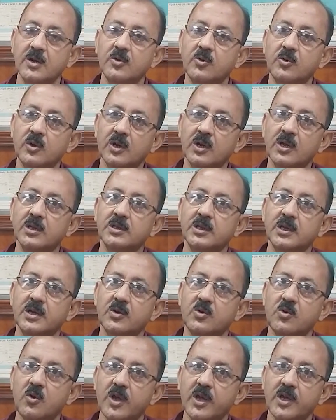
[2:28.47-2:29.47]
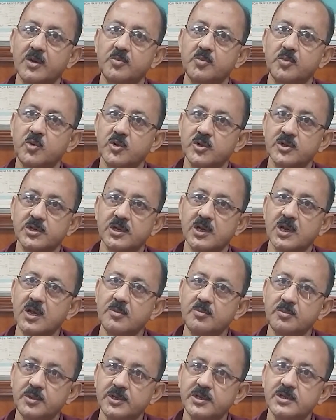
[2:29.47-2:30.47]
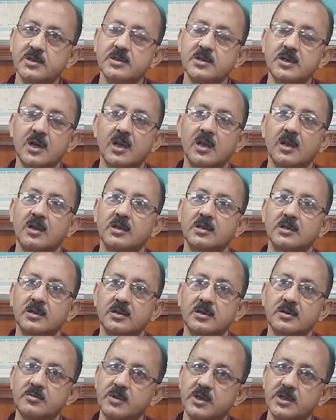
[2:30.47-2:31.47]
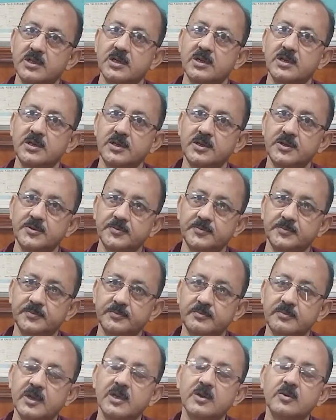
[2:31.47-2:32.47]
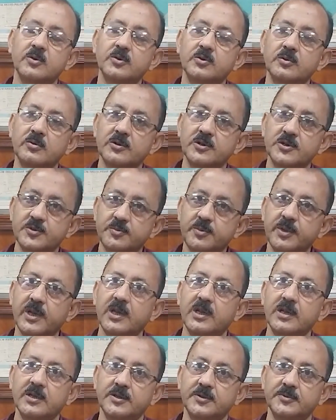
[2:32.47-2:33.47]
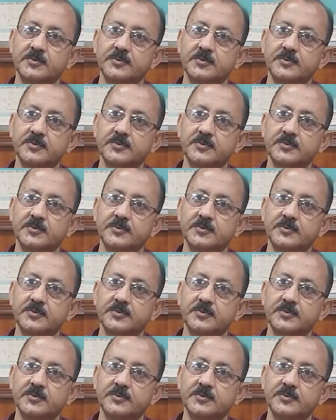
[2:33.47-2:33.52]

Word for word: কলকাতায় কয়েক পশলা বৃষ্টি হালকা থেকে মাঝারি মানে কতগুলো স্পেলে